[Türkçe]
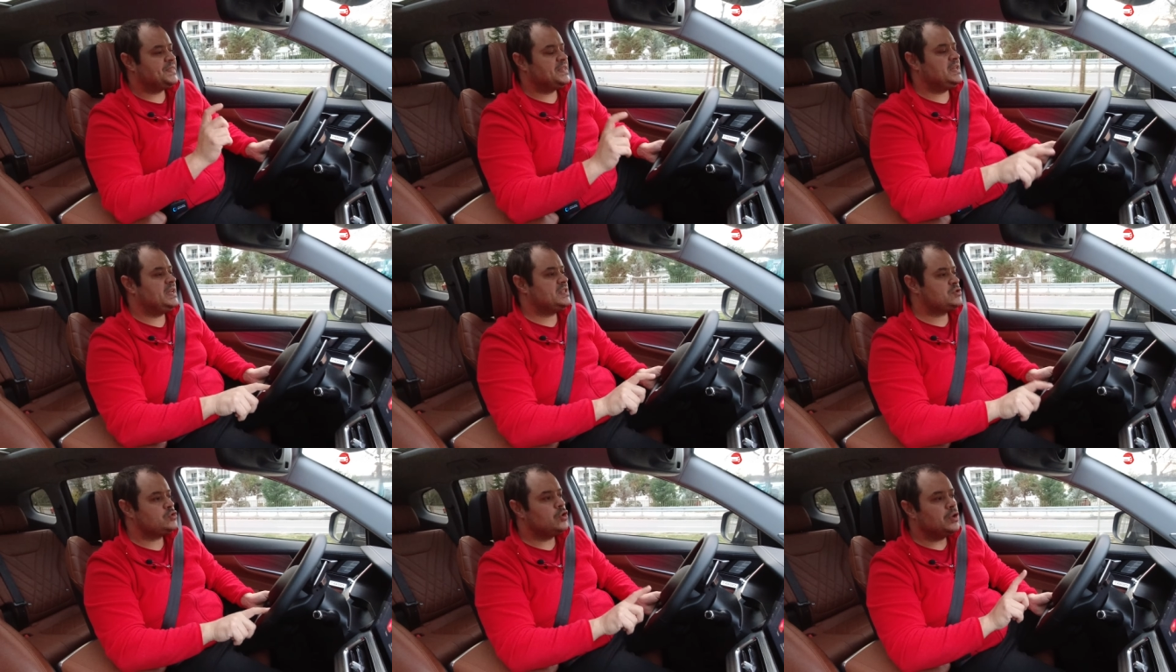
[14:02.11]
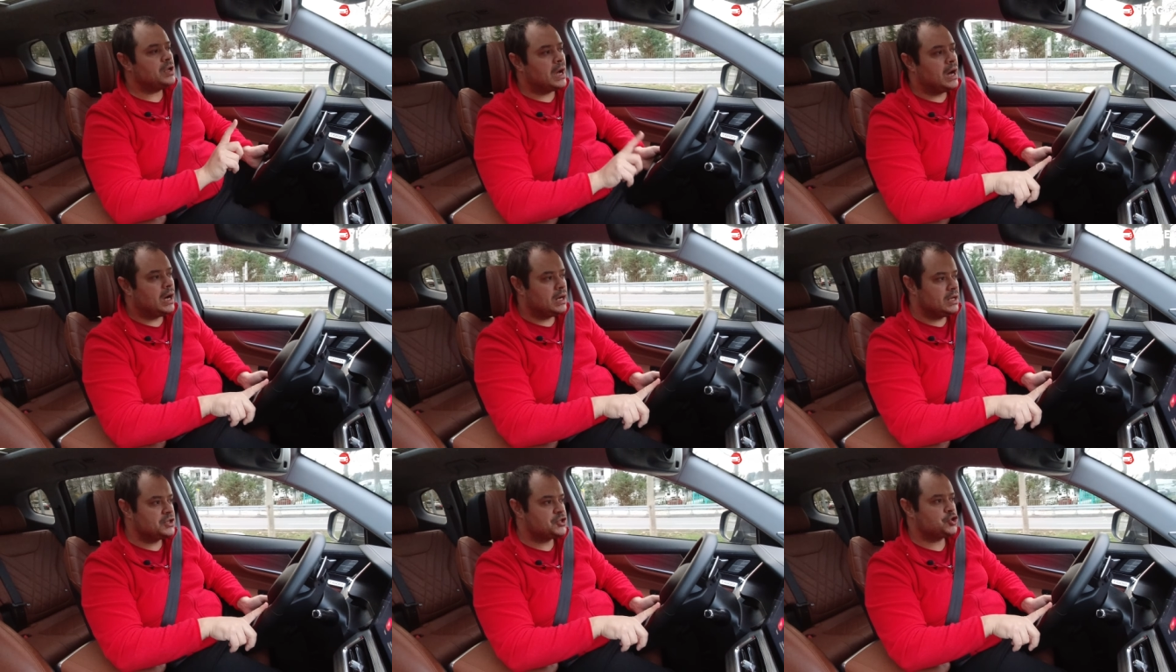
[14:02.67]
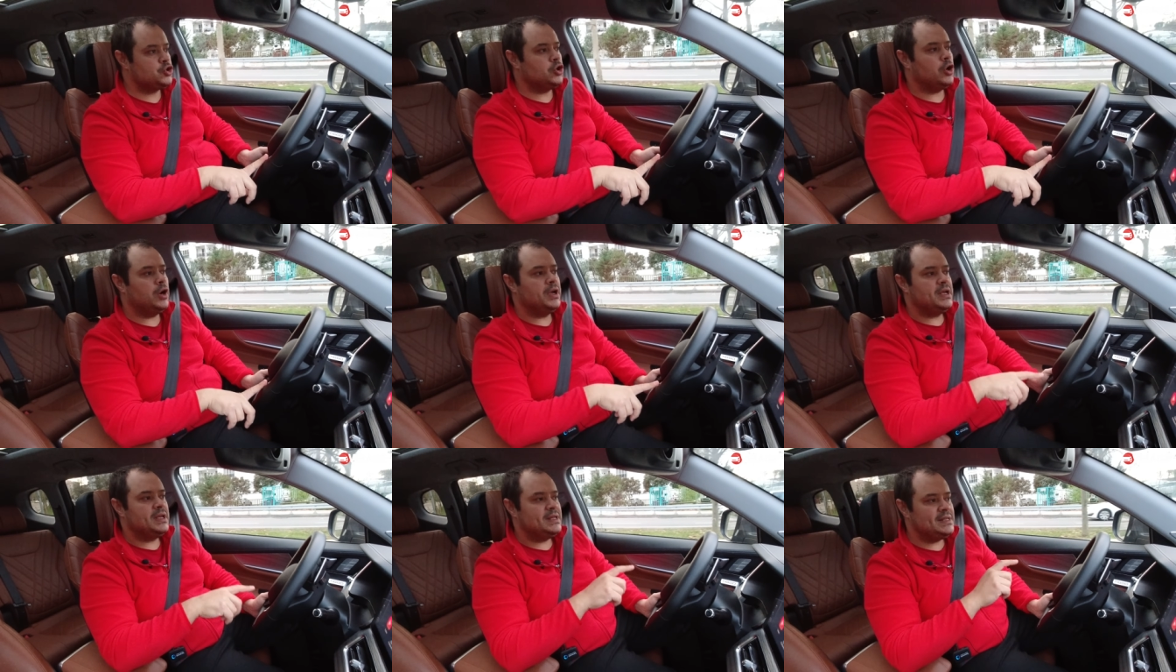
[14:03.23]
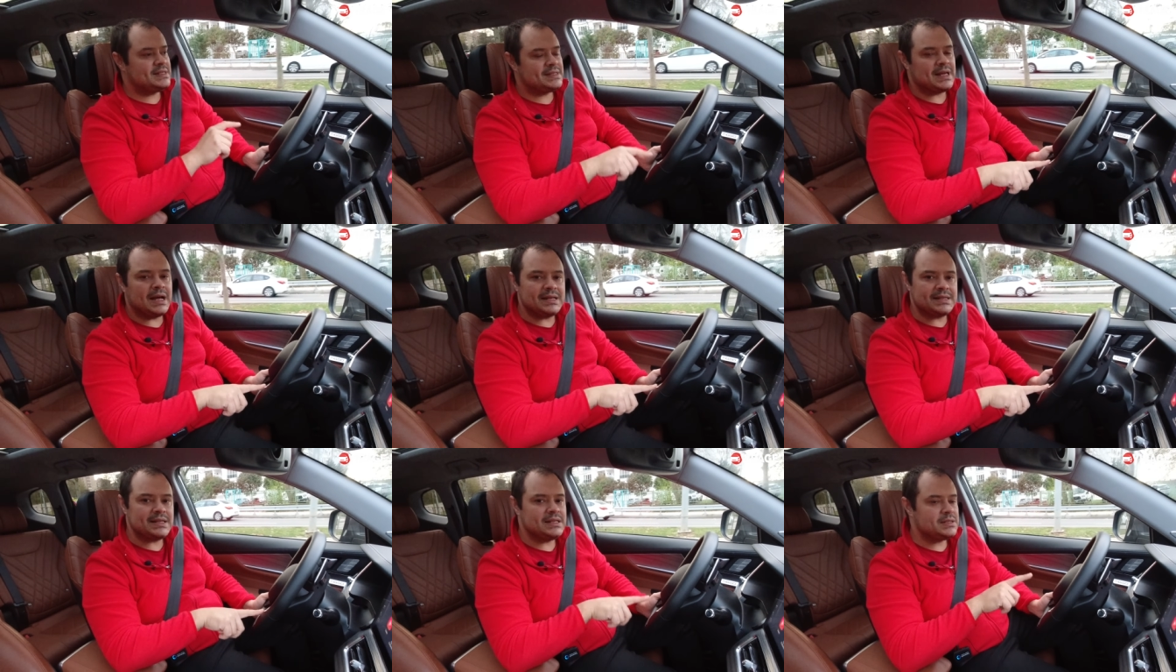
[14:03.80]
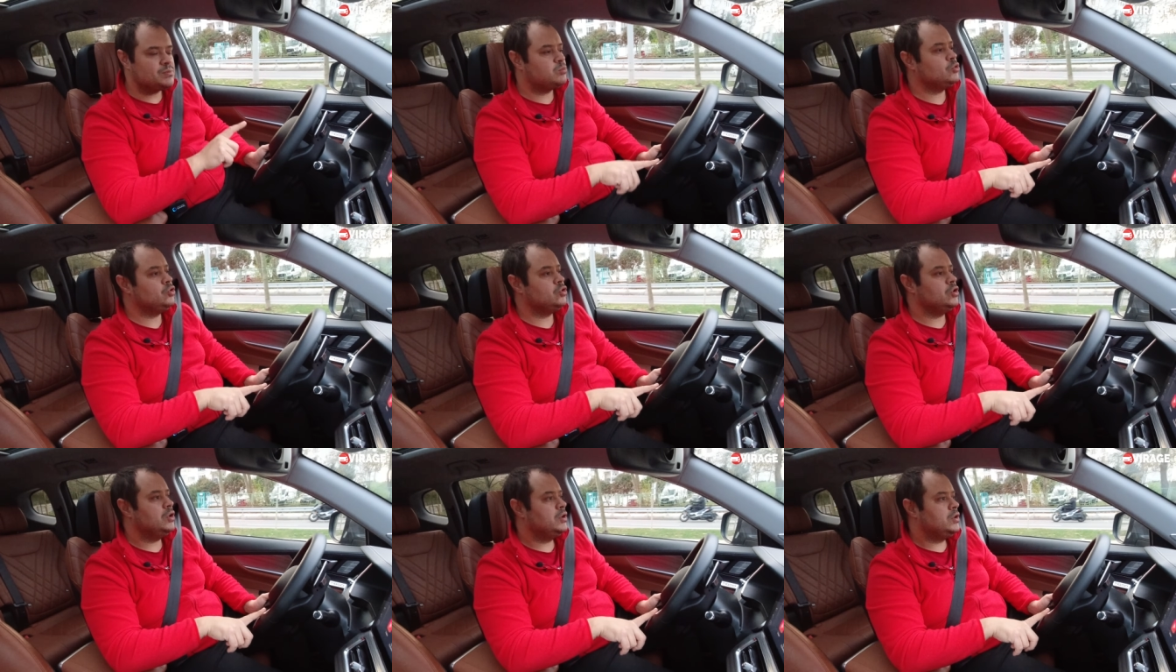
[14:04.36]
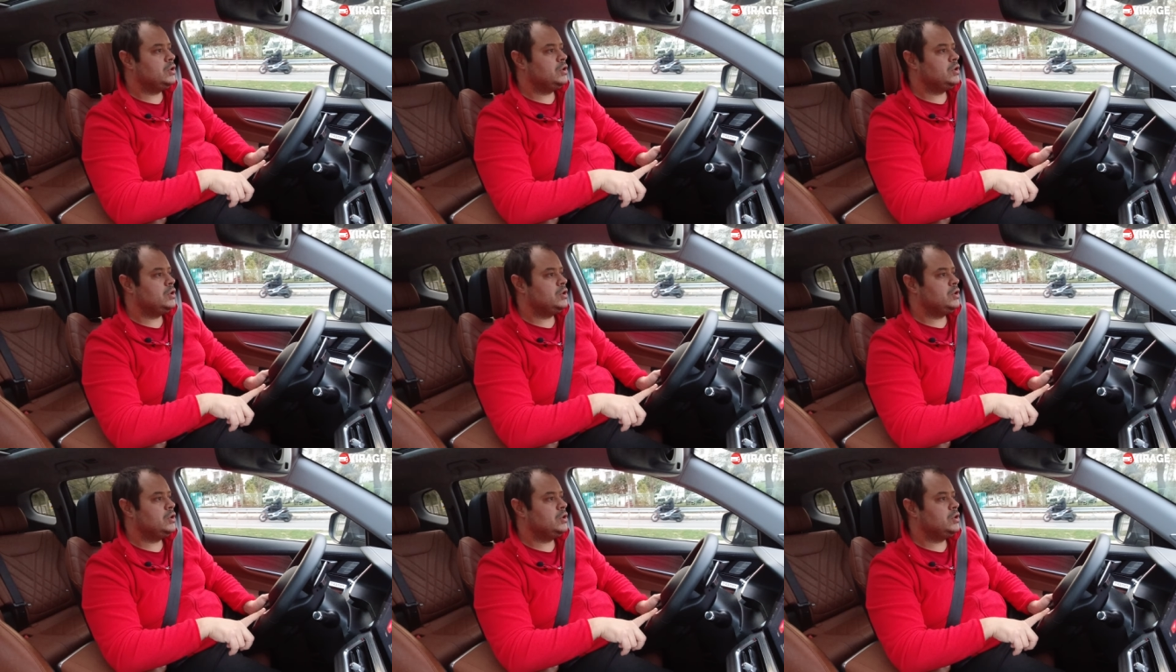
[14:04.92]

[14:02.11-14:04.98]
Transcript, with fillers: direksiyon ağırlaşıyor. İsterseniz bunu